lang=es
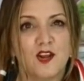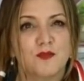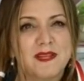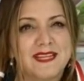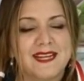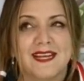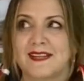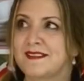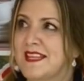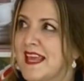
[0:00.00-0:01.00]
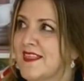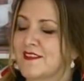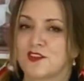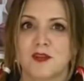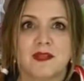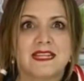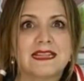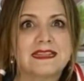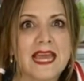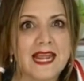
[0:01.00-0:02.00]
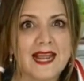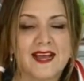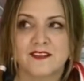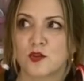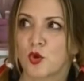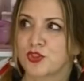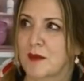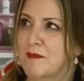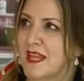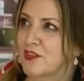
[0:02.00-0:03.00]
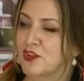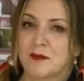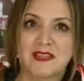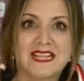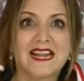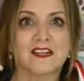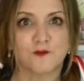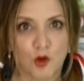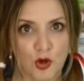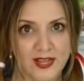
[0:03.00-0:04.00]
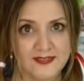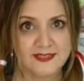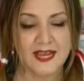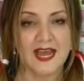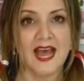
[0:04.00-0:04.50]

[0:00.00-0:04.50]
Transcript: Los venden en tiendas donde venden telas o también donde venden las flores.